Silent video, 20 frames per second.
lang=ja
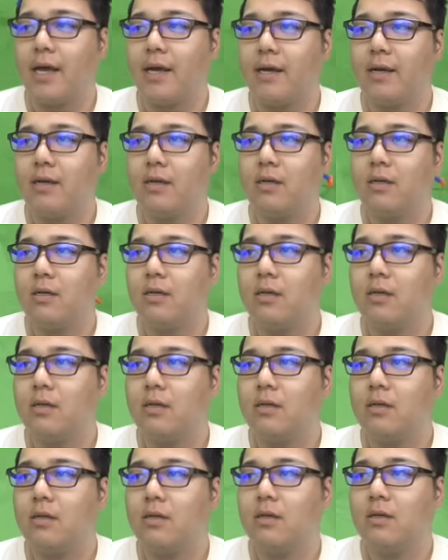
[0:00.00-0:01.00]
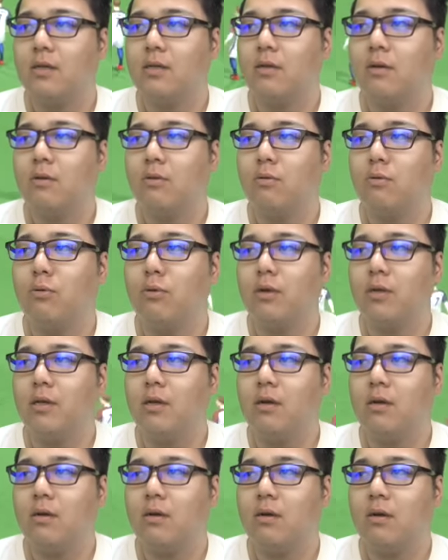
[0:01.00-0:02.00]
い。これ
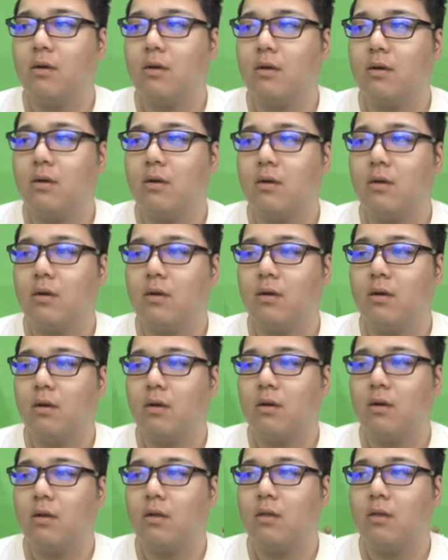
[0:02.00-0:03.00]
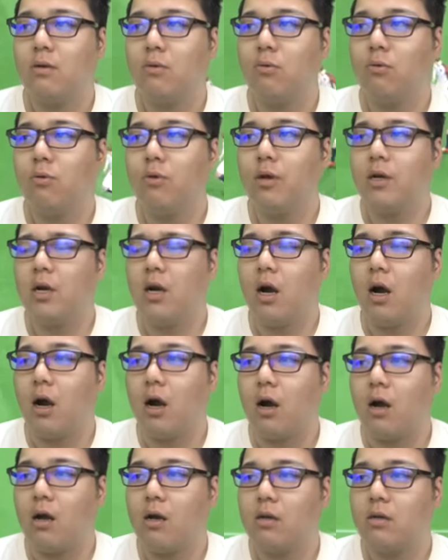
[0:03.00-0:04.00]
ね。これ
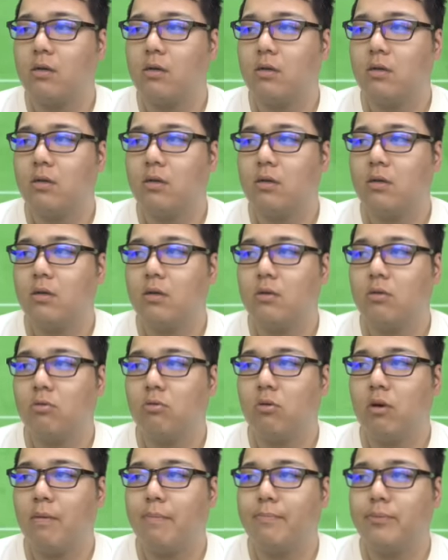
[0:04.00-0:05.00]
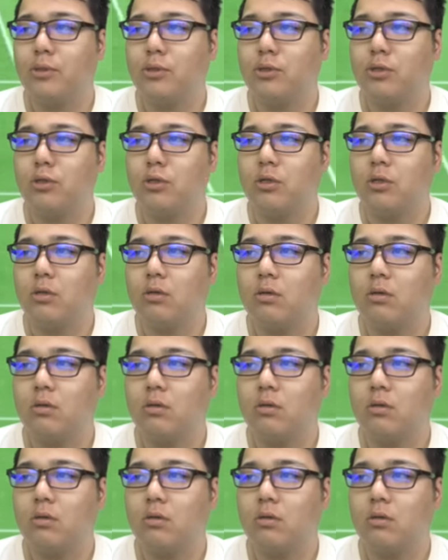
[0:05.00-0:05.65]
か。トラップする。